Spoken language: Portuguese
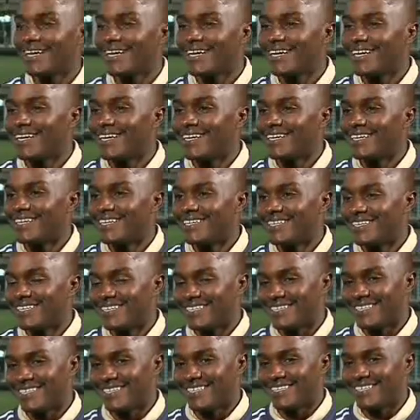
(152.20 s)
Exatamente.
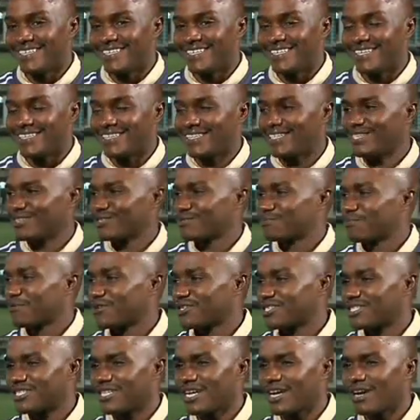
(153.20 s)
E atiram-se para
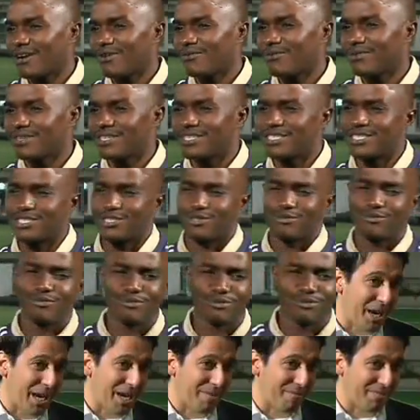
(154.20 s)
o chão e, para e discutem,
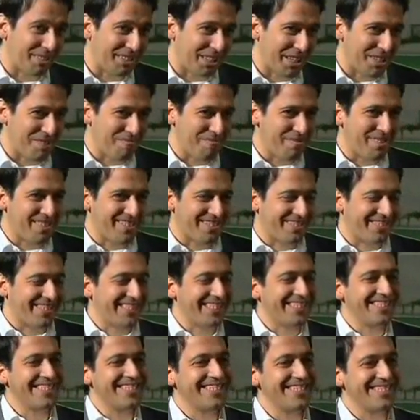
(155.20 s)
o árbitro, às vezes, o né?
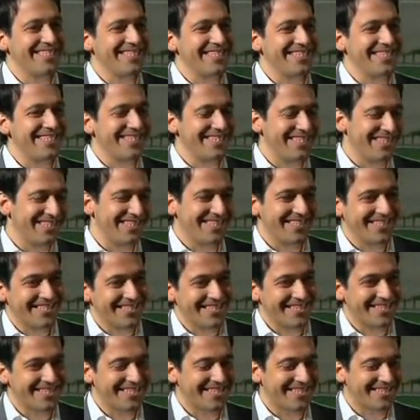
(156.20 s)
árbitro, e
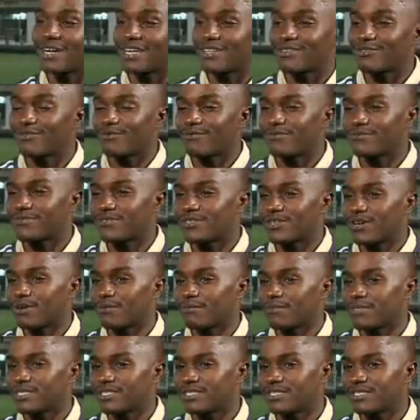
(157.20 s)
faz-me um bocado de
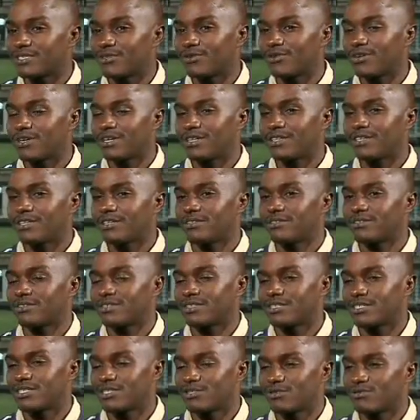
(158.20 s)
confusão, mas eu acredito
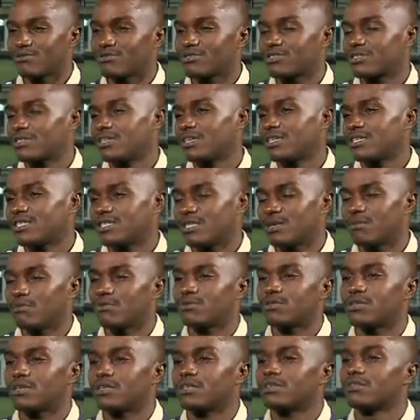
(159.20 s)
que se conseguir ser
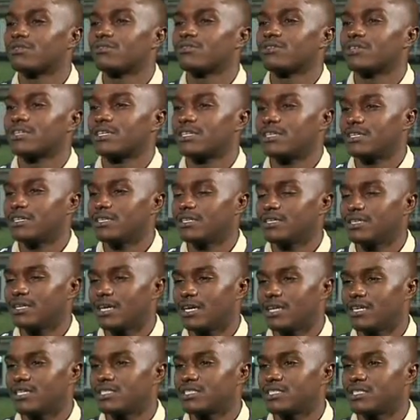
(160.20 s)
bom treinador aqui,
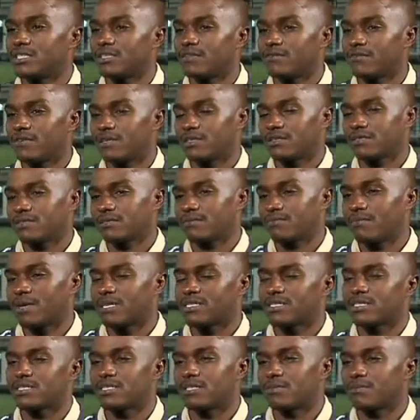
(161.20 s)
a este nível,
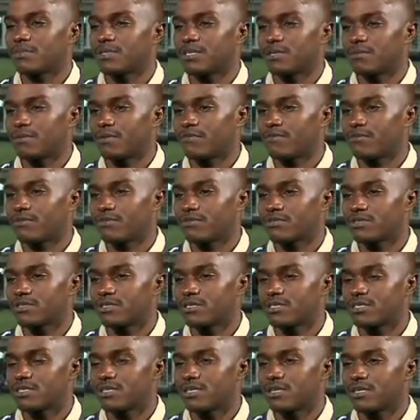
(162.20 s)
mais acima também vou
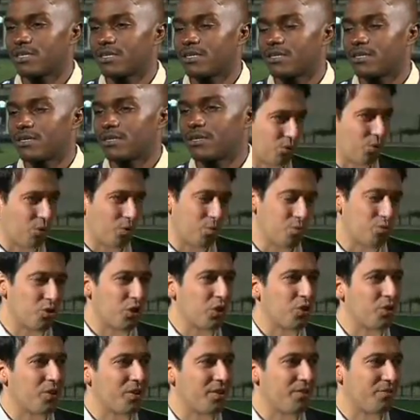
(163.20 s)
conseguir ser. Tu, como
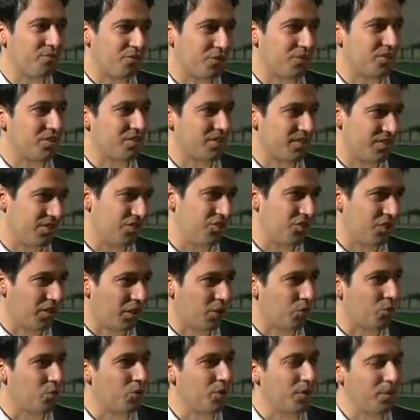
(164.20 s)
jogador, eh, foste
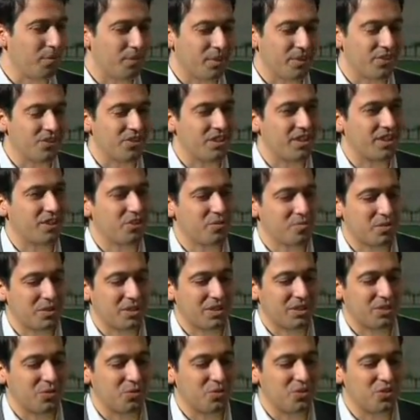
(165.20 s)
atingido a algum nível e já eras
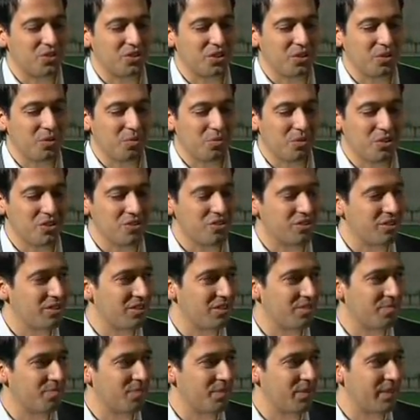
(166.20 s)
conhecido, mas
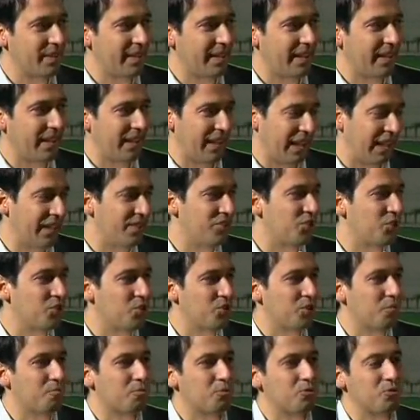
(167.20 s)
uh, é isso que
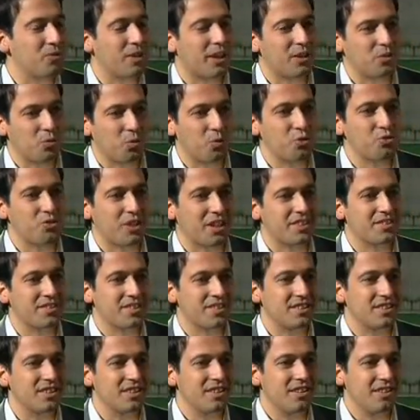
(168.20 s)
eu te ia perguntar. Tu, ao
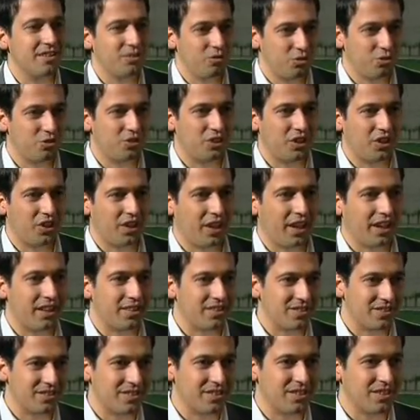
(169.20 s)
estares aqui, nas
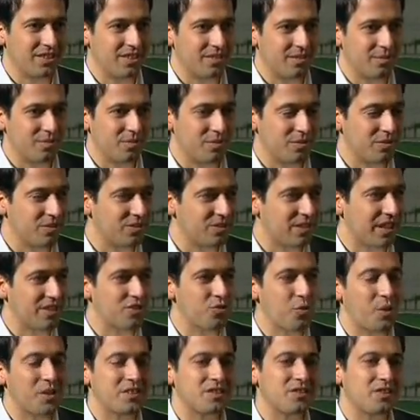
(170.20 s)
distritais uhum. e
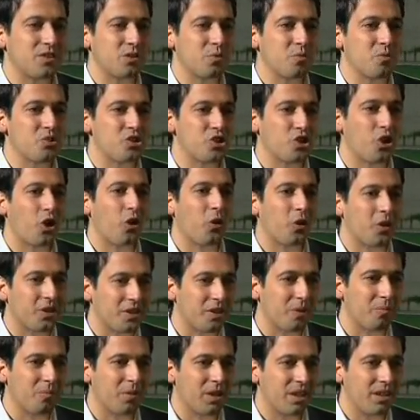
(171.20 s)
estás quase a ter uma escola
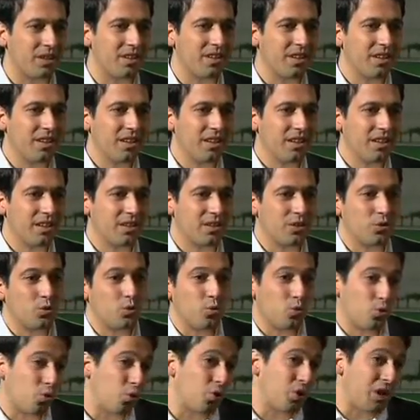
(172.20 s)
também
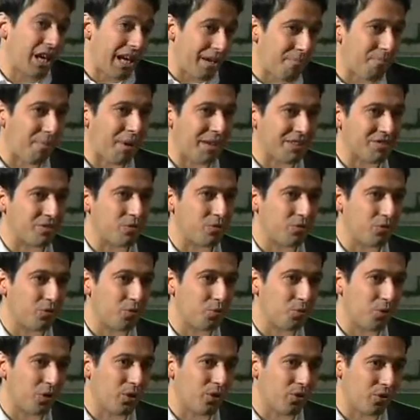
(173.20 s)
do, do, que é a base do
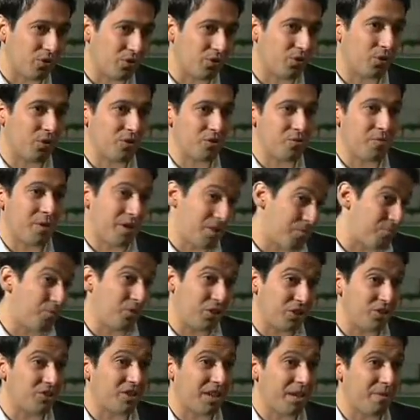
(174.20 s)
futebol, que são as bases,
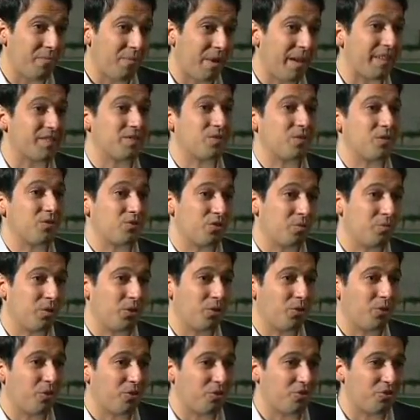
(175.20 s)
porque isto é a base, não é? Os
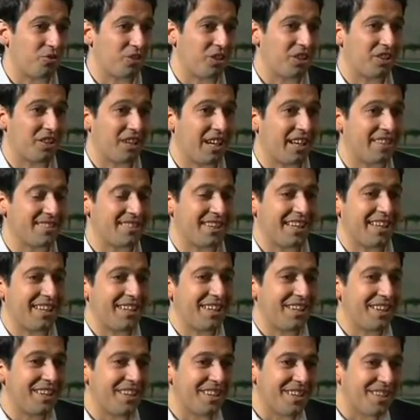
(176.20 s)
amadores, os distritais, é
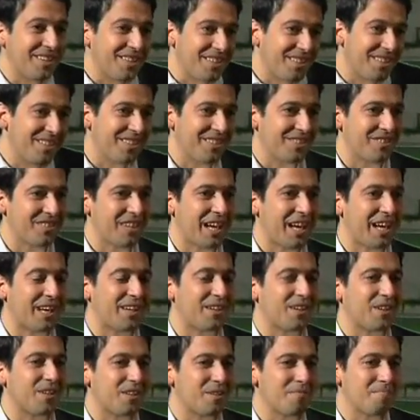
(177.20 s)
aqui que, que está
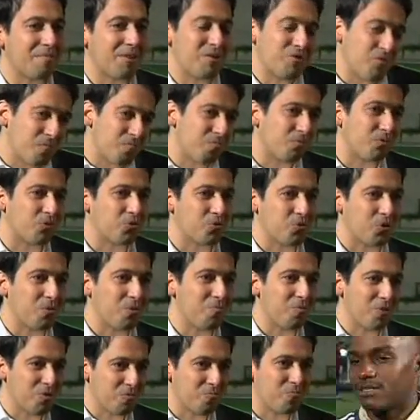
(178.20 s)
aquela paixão pelo
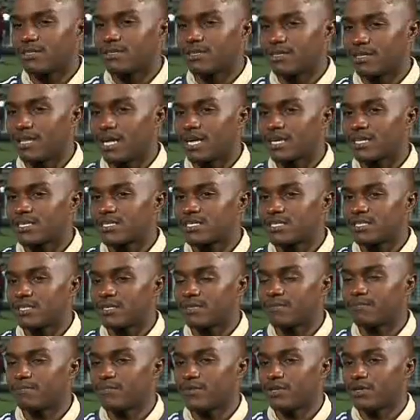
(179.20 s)
claro jogo mesmo sim, crua, Claro é? que
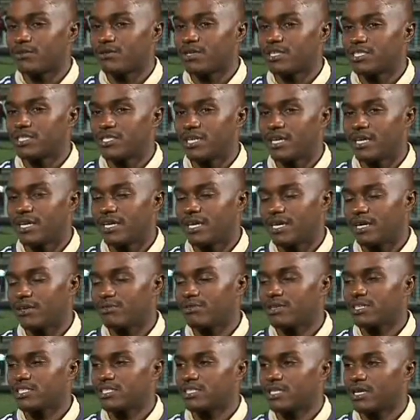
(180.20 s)
sim, eu deixei,
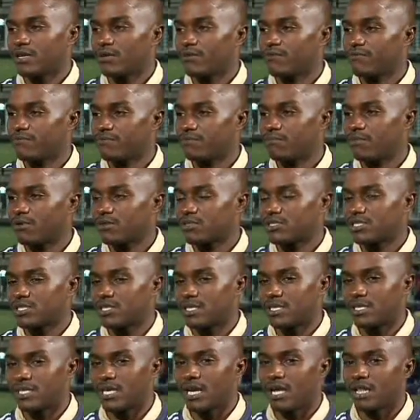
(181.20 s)
eu deixei o futebol
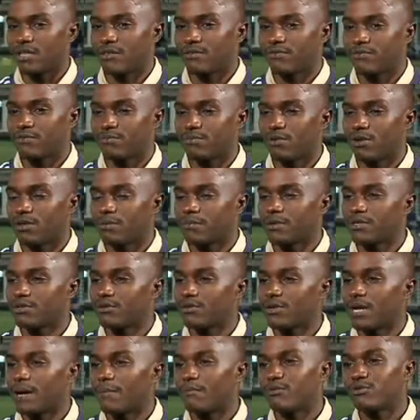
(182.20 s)
distrital e o futebol
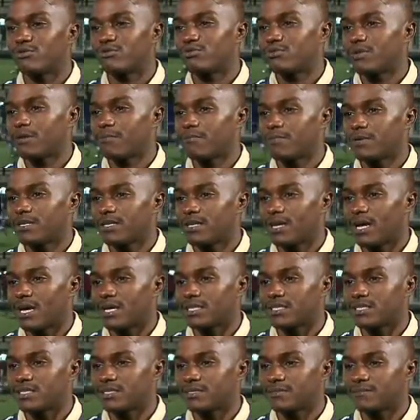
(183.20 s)
amador há muito tempo
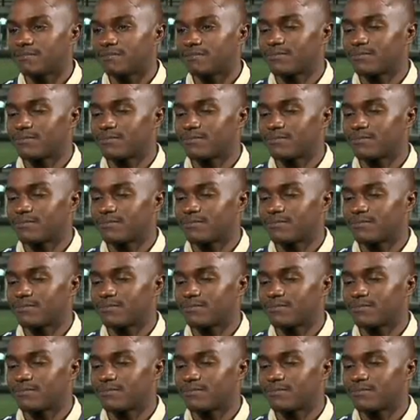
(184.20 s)
atrás.